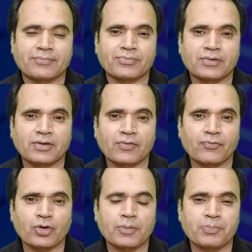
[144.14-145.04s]
था
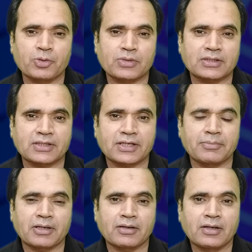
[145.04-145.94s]
वो कंप्यूटर
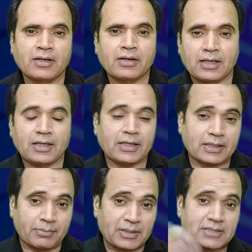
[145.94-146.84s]
तकरीबन
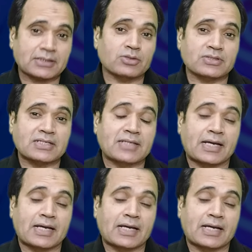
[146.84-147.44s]
एक कमरे जितना उसका